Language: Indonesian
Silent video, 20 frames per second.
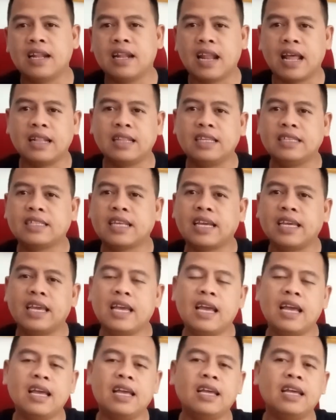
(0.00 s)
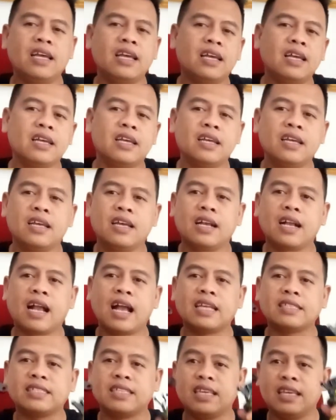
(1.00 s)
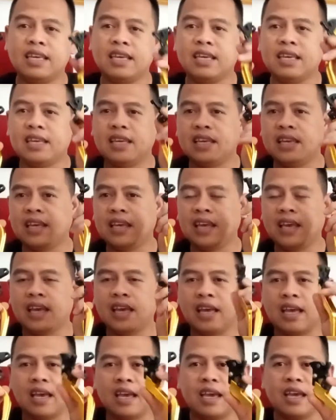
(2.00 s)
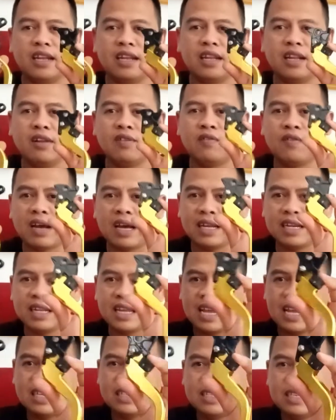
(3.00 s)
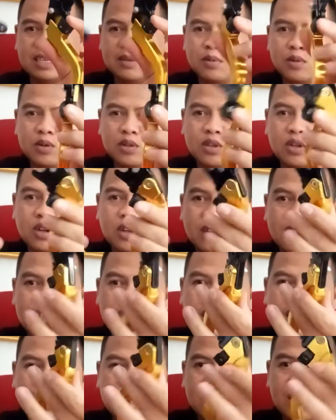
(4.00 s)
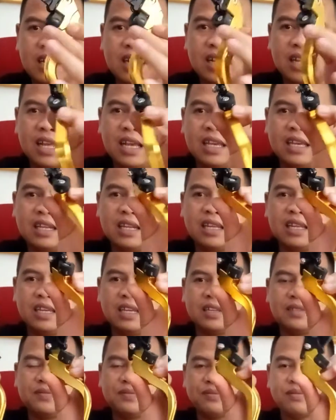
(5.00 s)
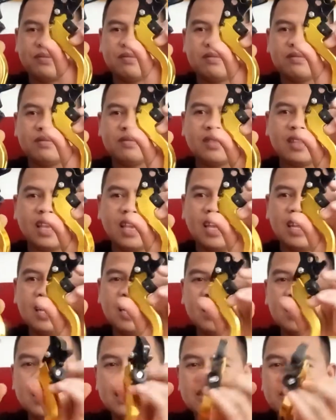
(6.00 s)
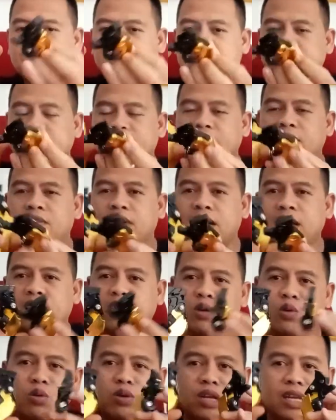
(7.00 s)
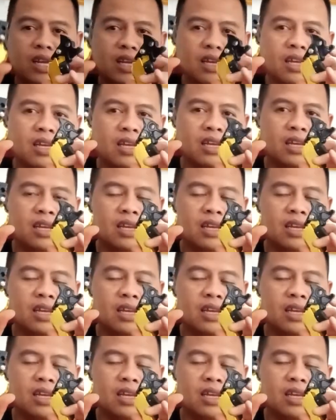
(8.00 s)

nanti saya kasih handle variasi motor nah ini handlenya seperti ini warna kuning